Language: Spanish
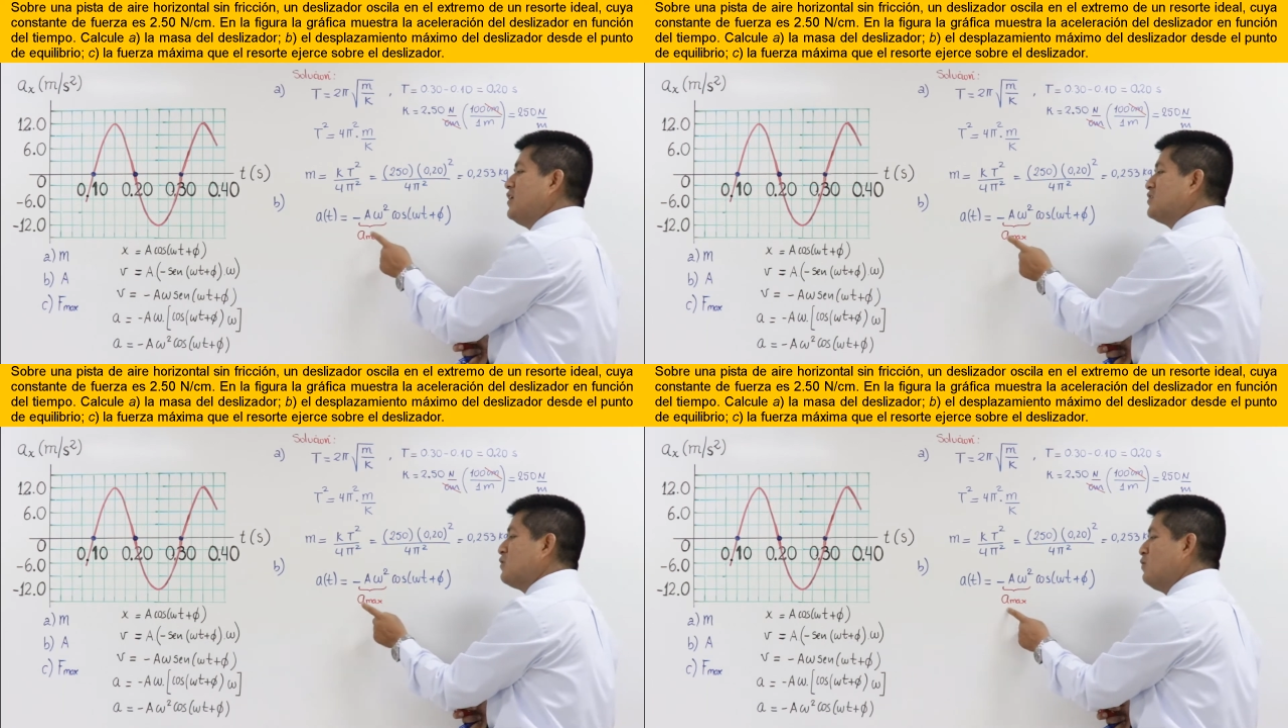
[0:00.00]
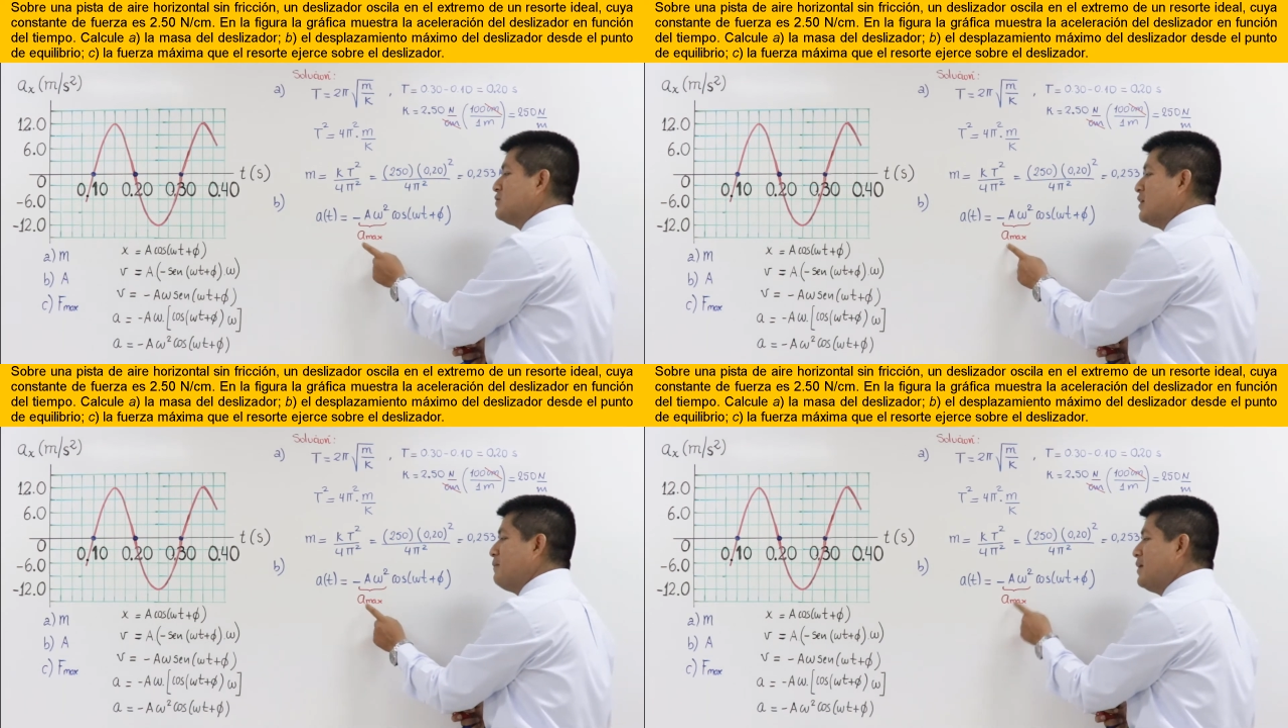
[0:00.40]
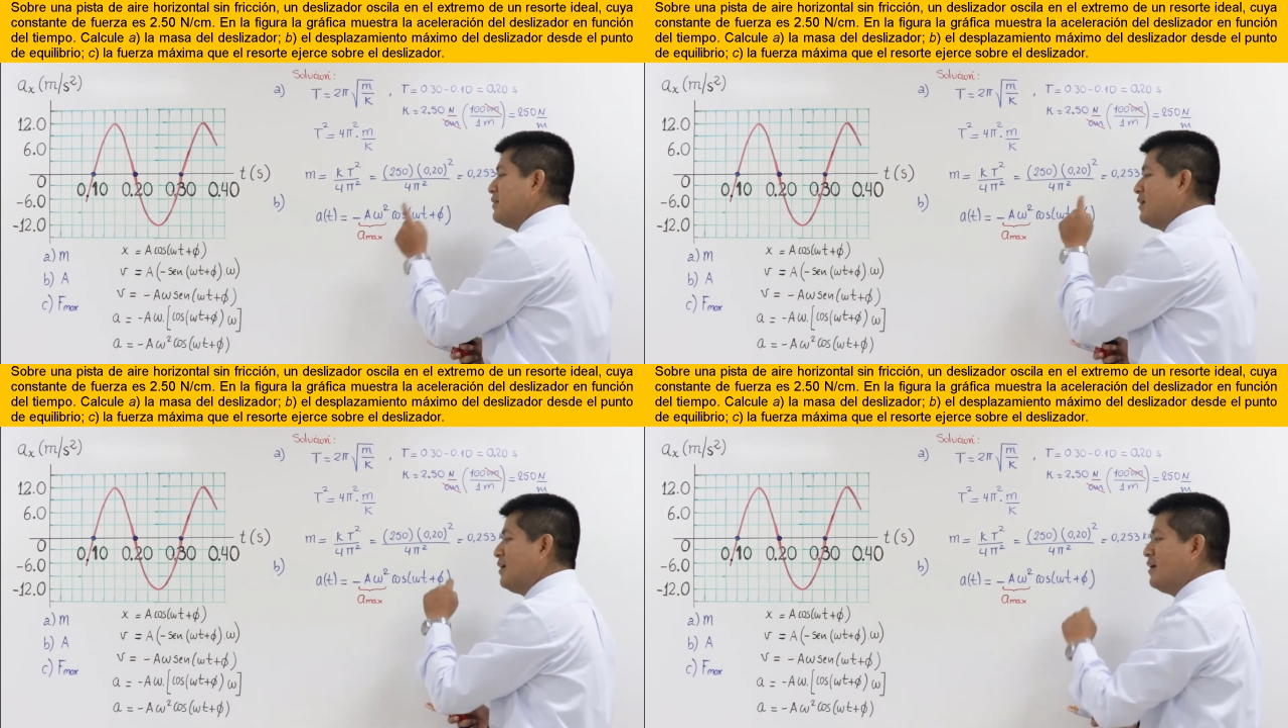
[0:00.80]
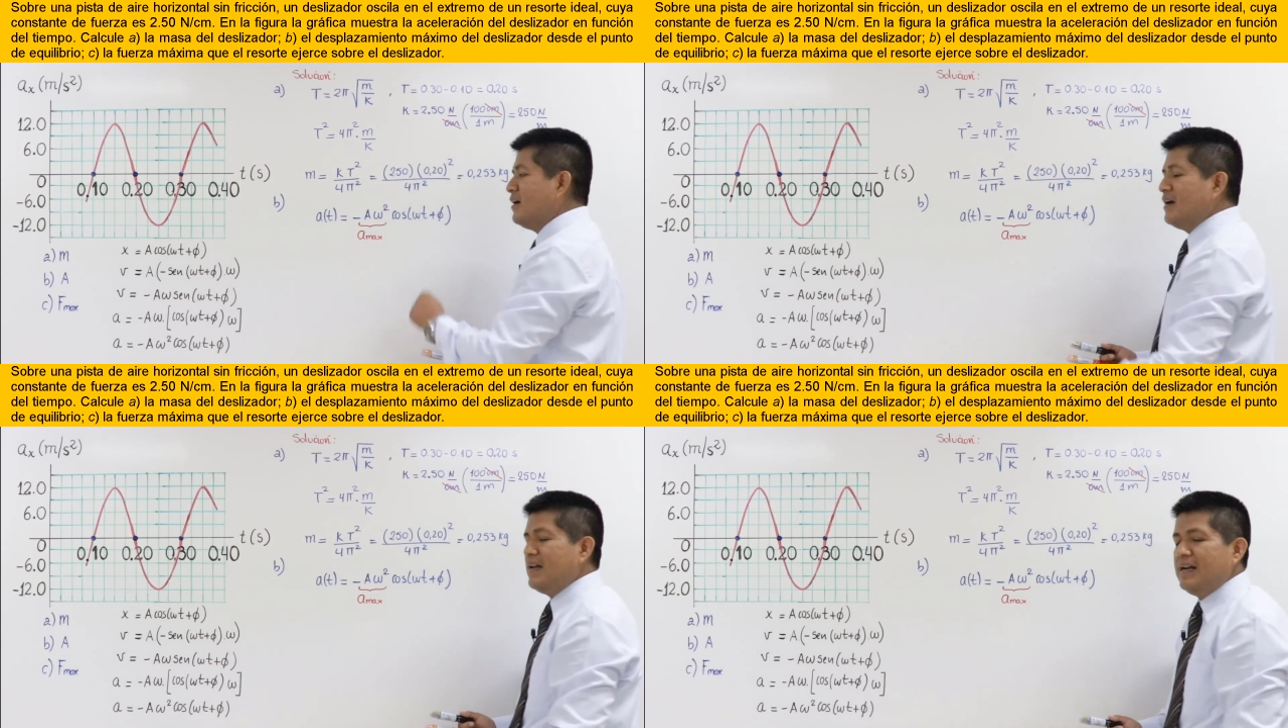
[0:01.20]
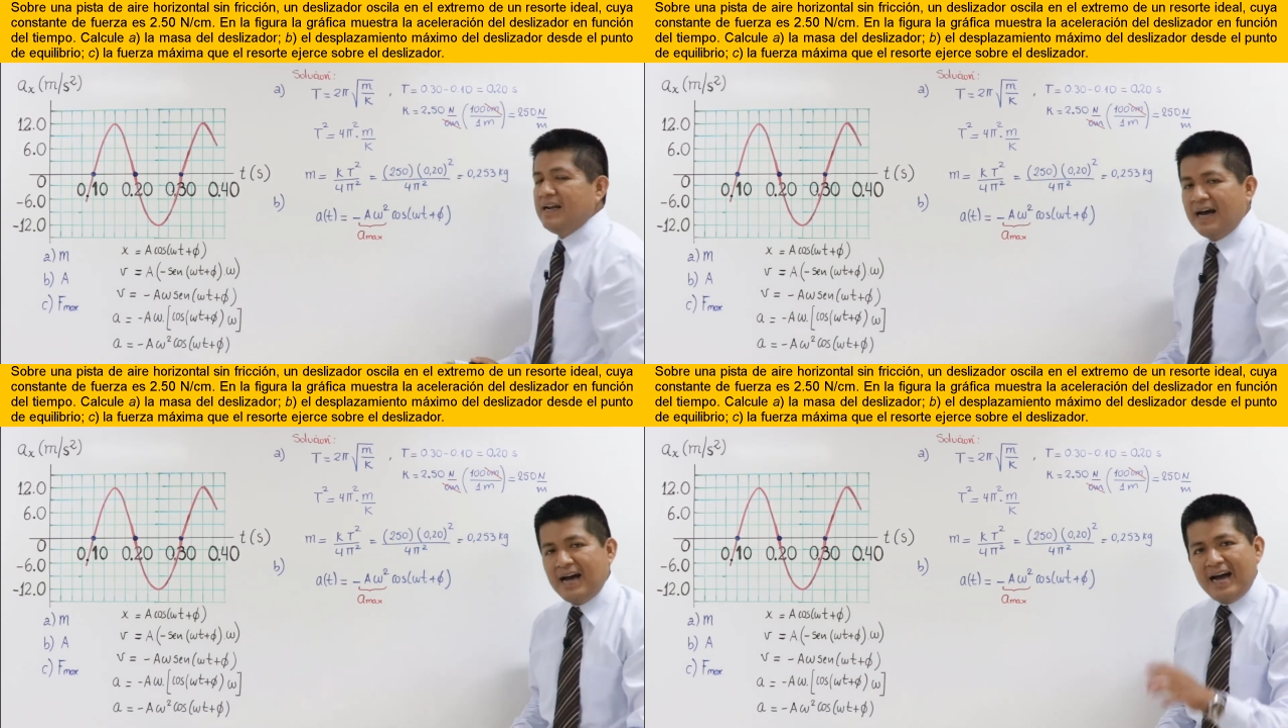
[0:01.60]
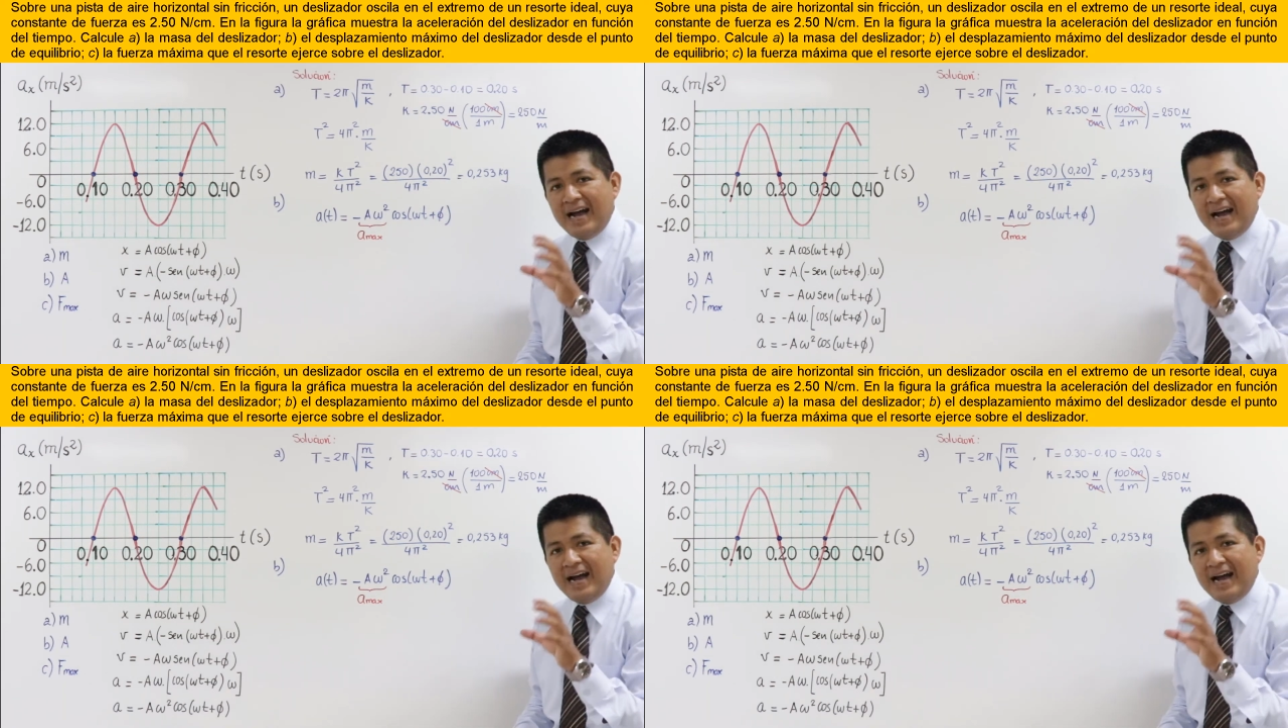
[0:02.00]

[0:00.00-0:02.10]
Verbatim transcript: es justamente la